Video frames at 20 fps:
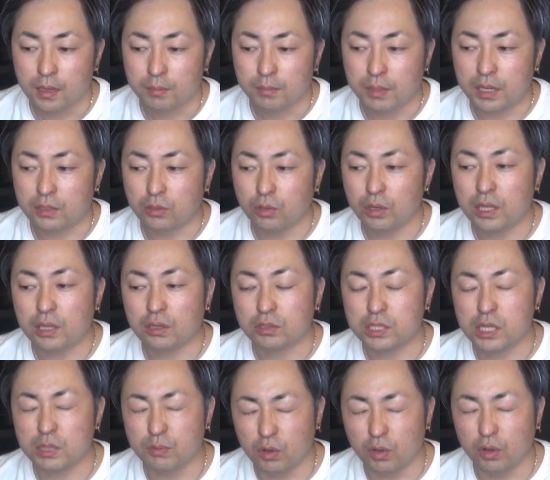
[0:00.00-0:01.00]
まあ取れたと
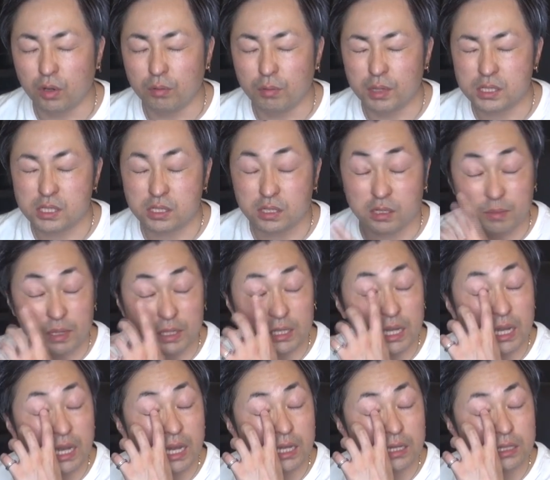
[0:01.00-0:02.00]
しても、まあ、すぐま
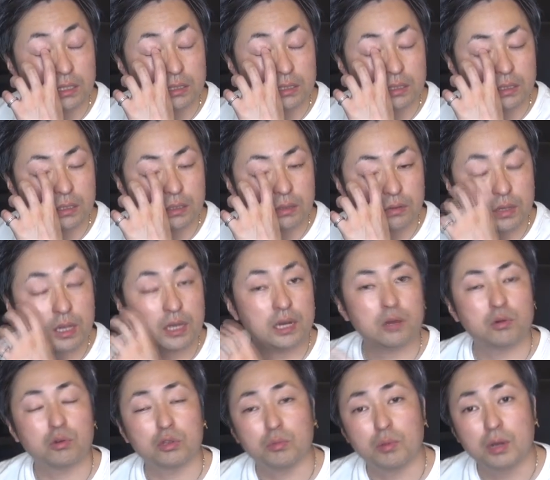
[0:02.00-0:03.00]
た受け入れ
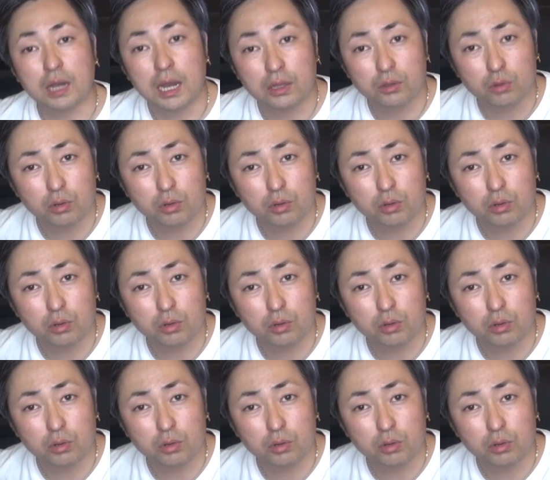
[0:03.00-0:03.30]
ることも可